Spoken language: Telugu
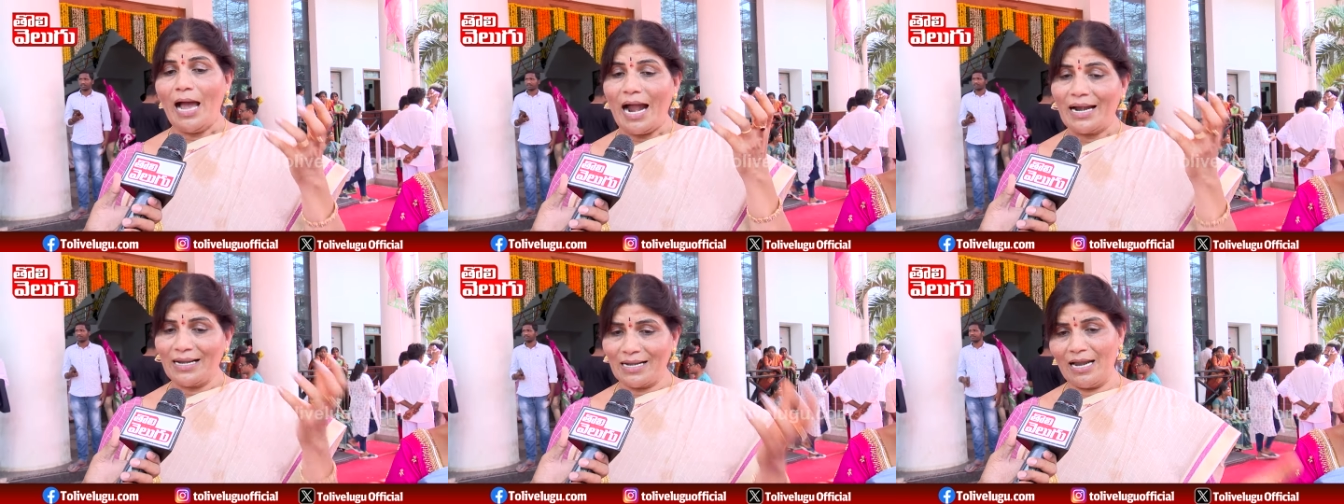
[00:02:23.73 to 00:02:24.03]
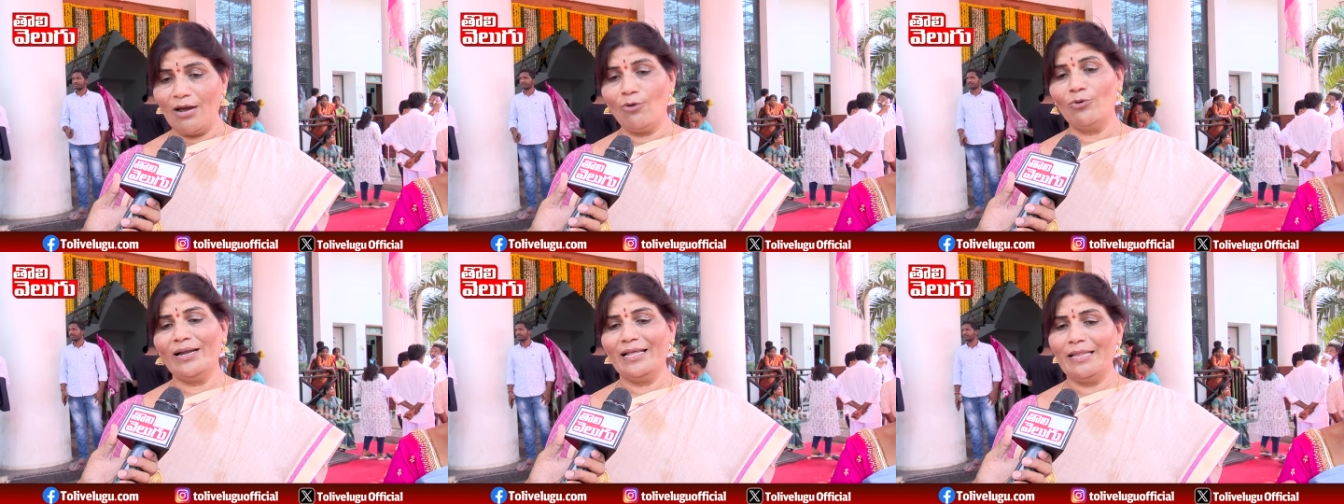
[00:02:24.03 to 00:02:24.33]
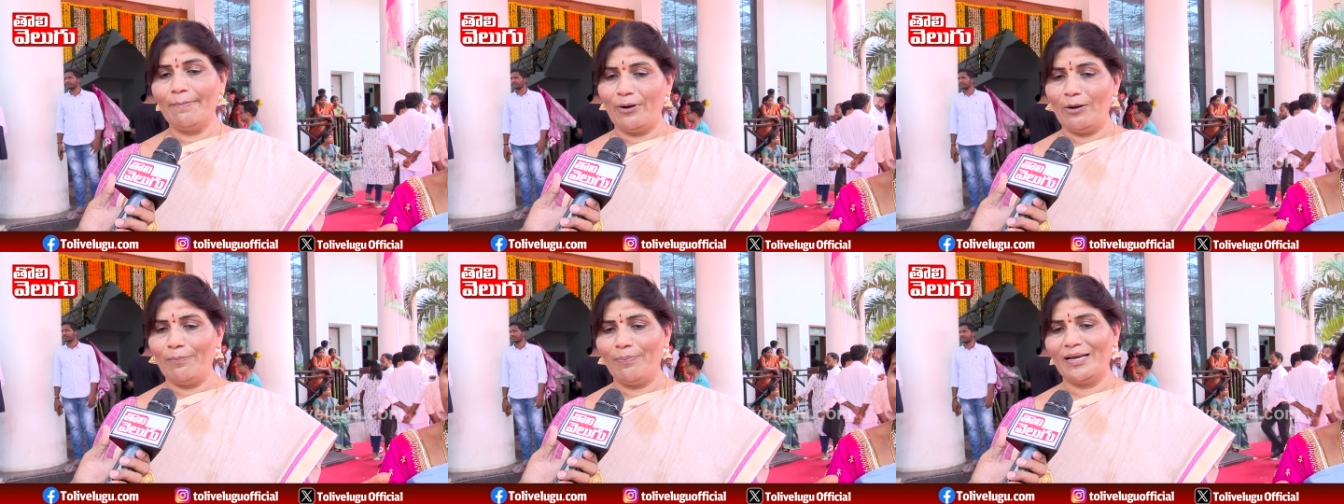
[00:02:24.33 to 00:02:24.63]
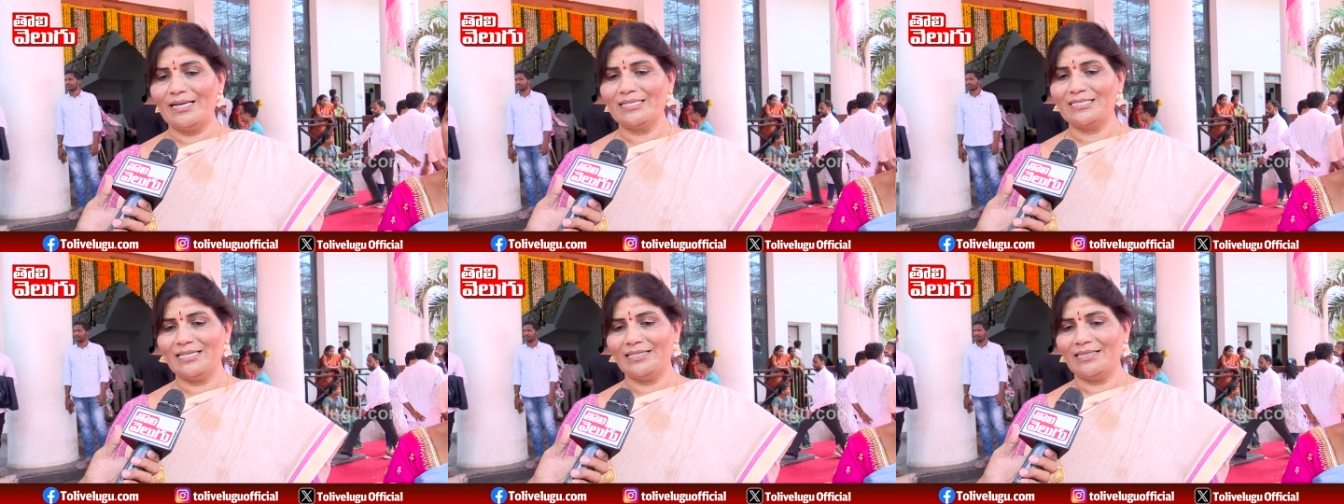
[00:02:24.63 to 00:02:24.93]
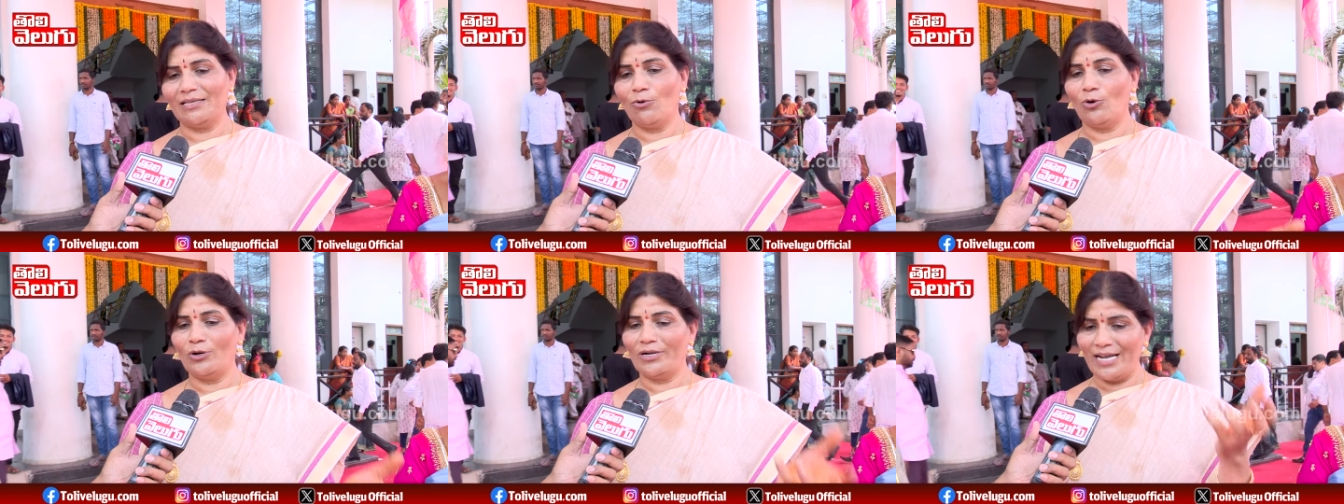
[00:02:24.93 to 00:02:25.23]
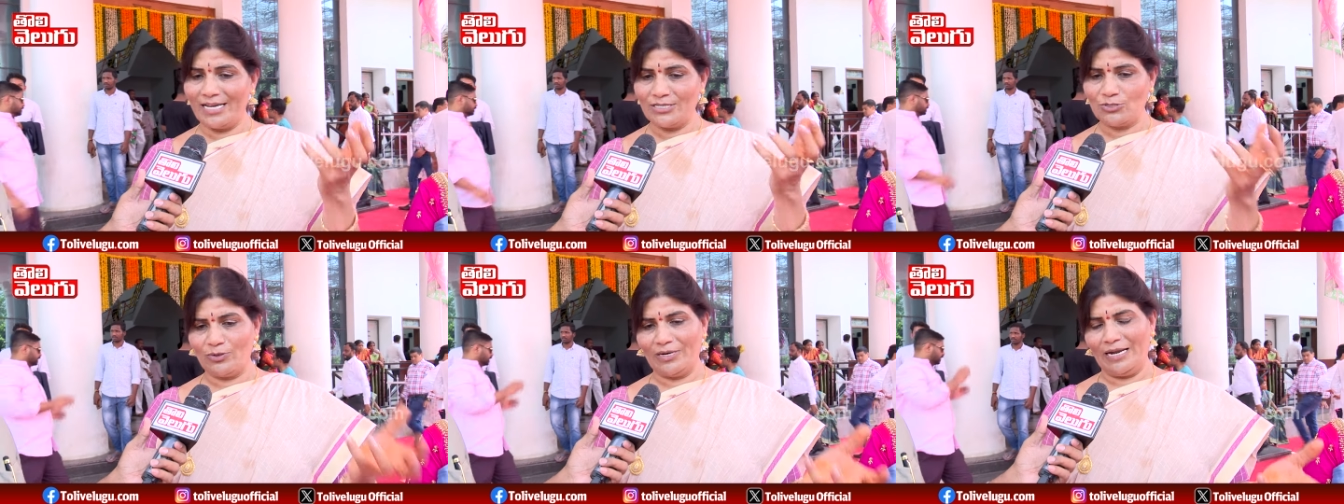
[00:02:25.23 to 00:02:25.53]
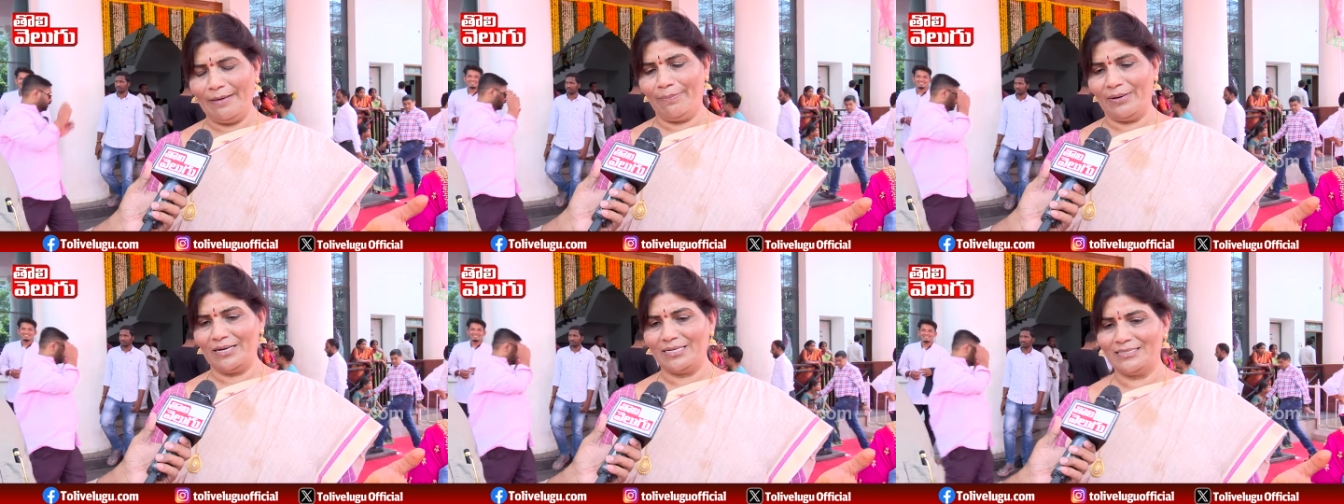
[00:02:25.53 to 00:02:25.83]
అట్లా ఉన్నది ఇప్పుడు పరిస్థితి
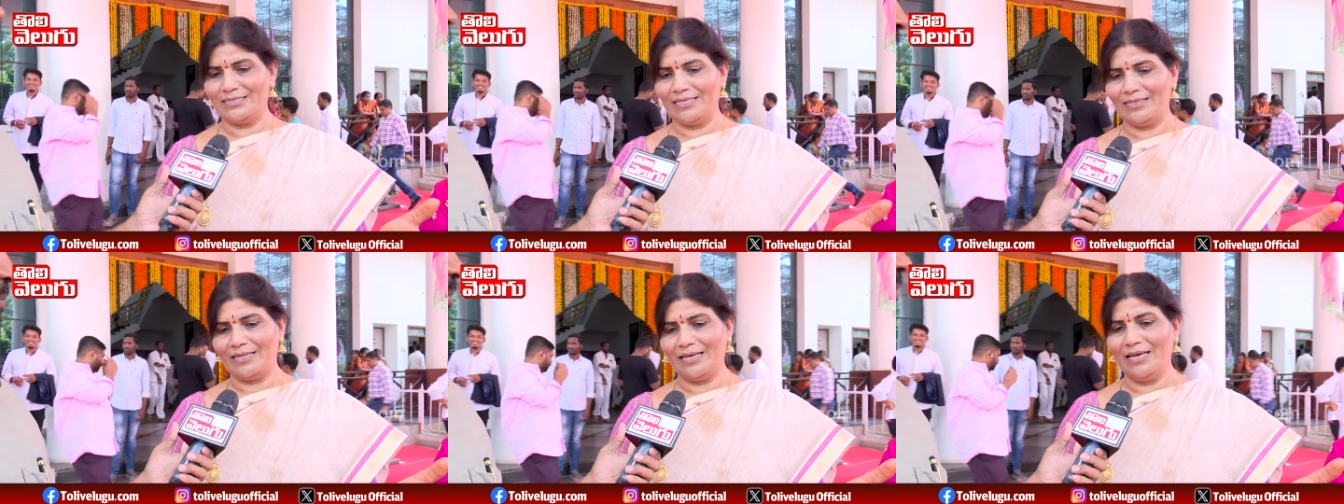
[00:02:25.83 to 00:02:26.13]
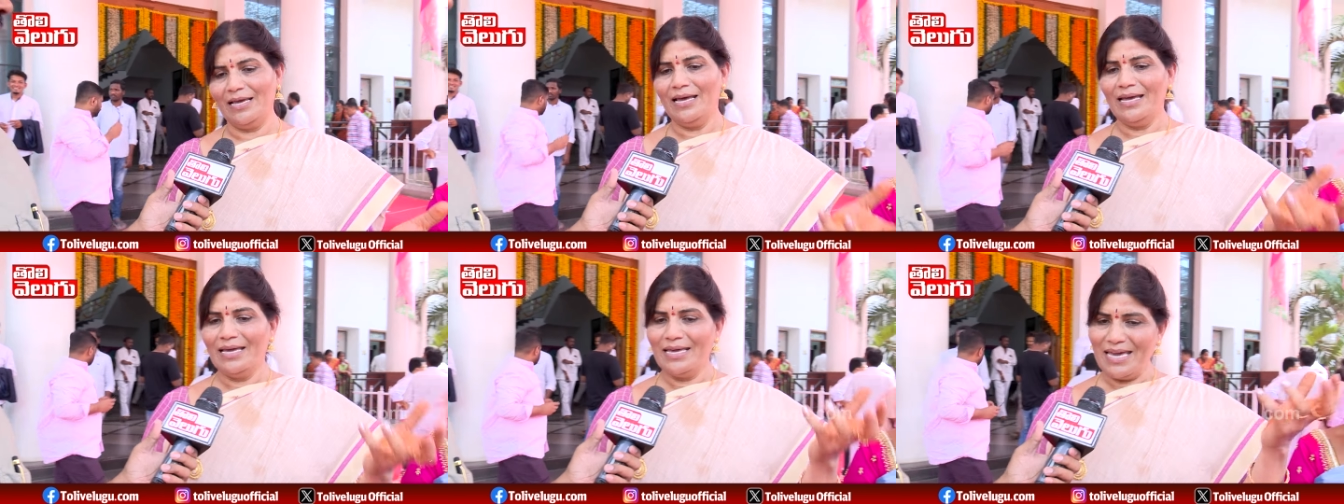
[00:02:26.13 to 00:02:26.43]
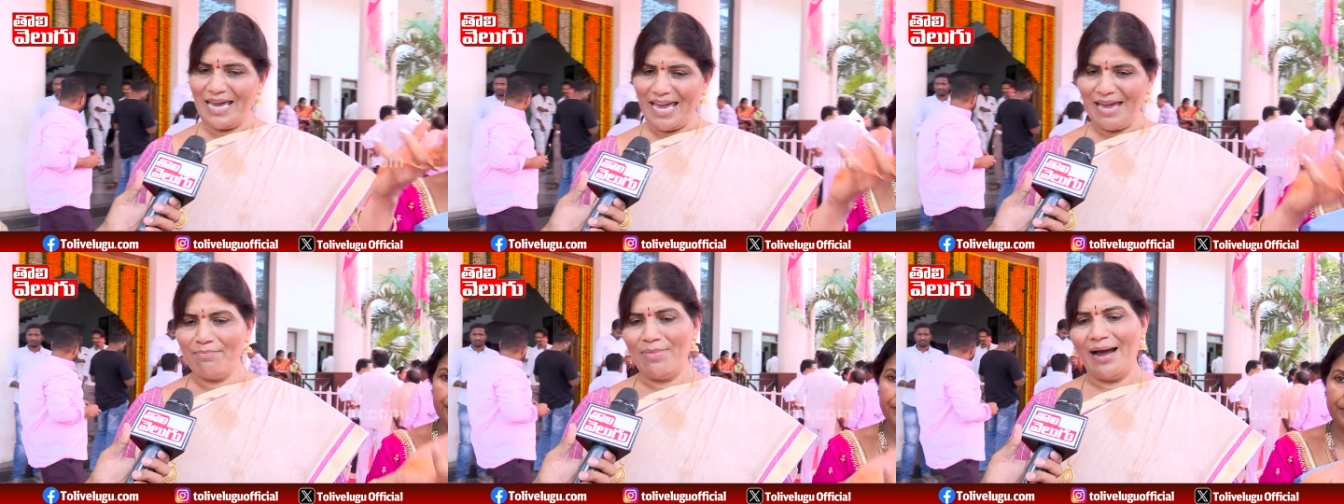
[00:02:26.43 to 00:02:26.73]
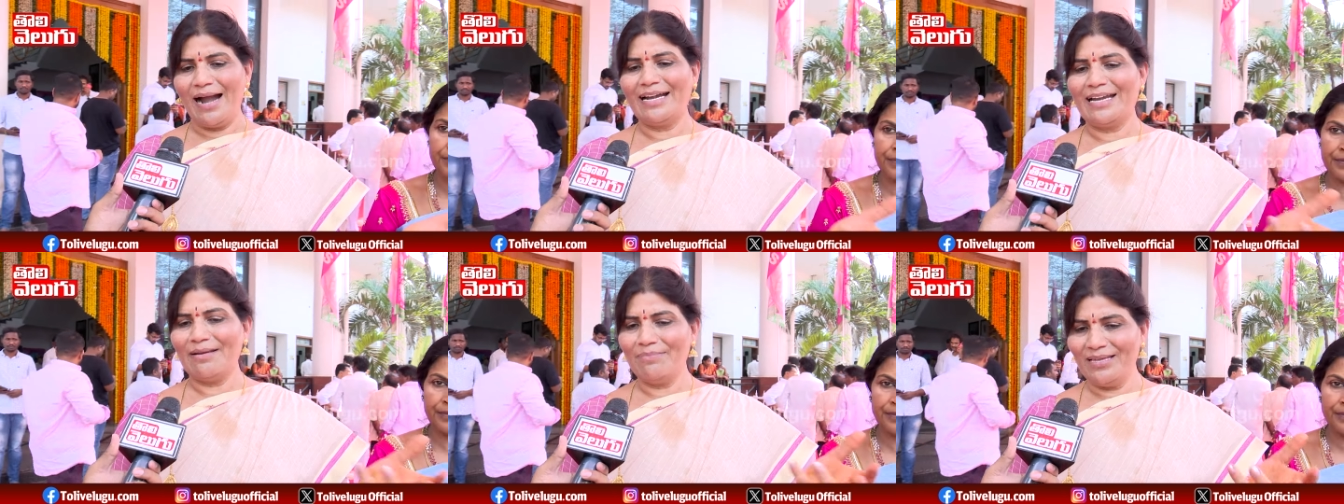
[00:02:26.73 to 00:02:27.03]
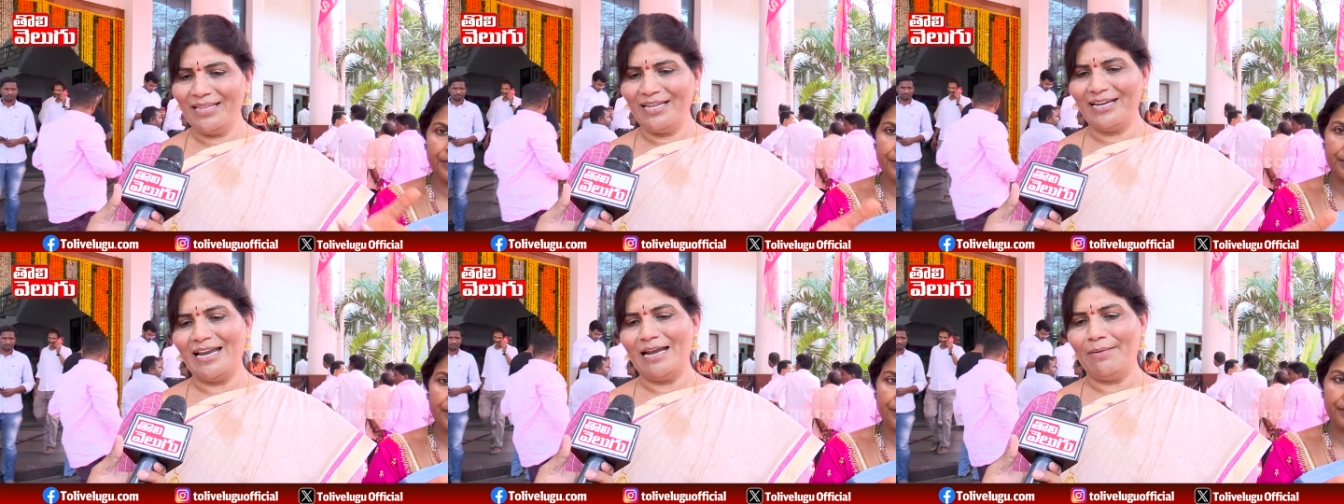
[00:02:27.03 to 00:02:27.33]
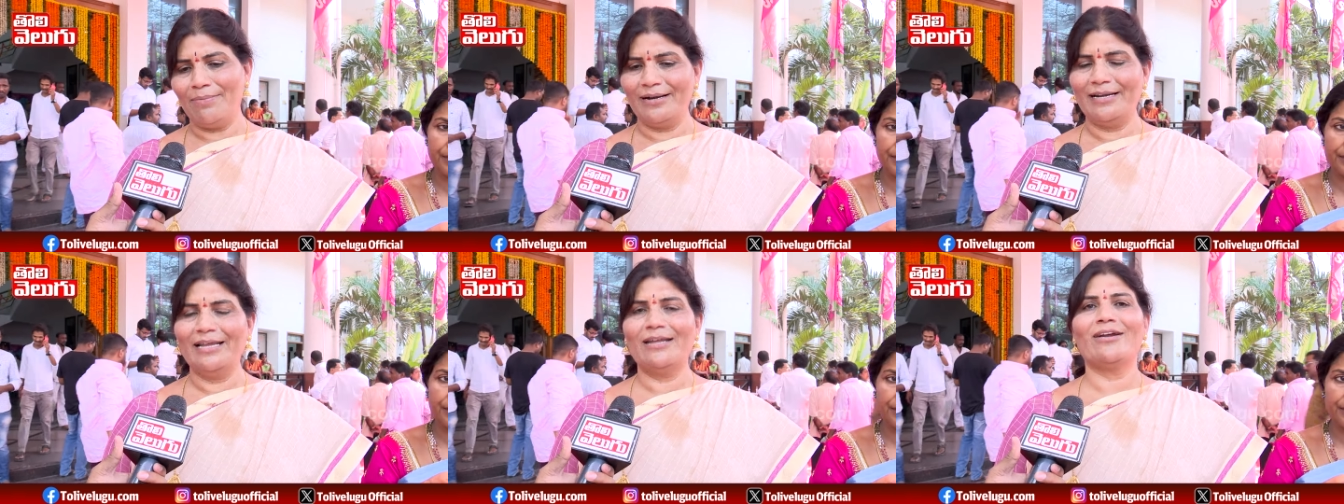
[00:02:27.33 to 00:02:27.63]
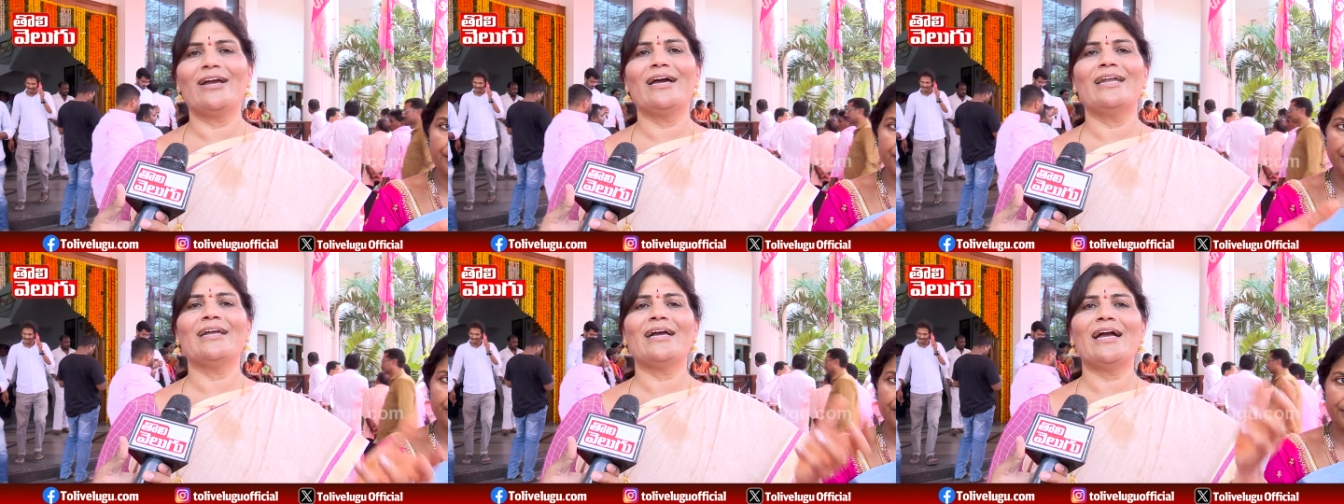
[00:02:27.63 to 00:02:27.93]
ఒట్టేసుకునే పరిస్థితి ఏ మాట మీద
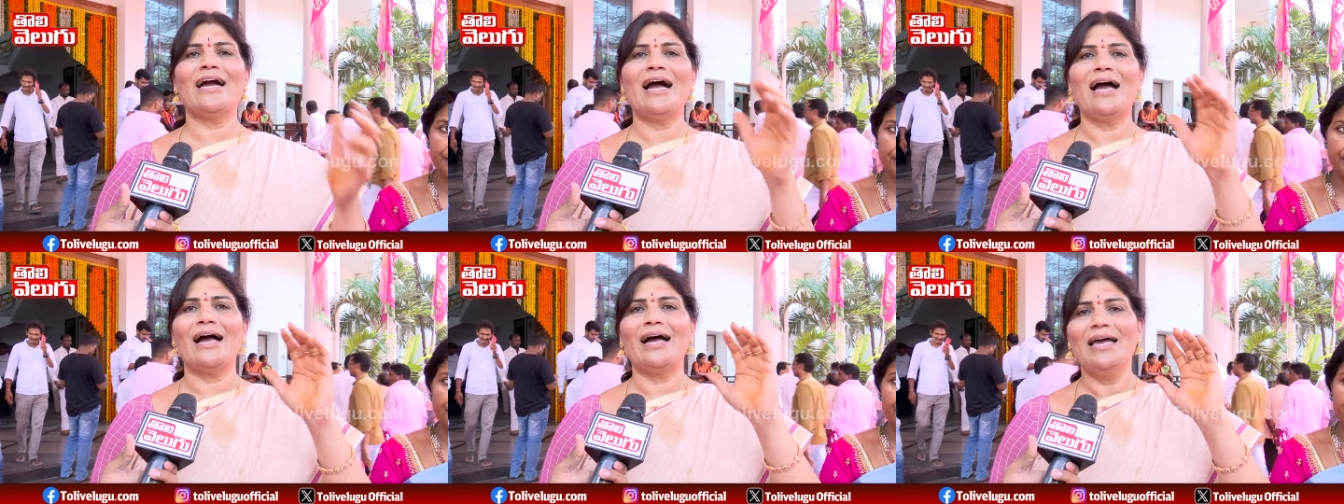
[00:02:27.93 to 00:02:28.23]
నిలబడ్డారు కనుక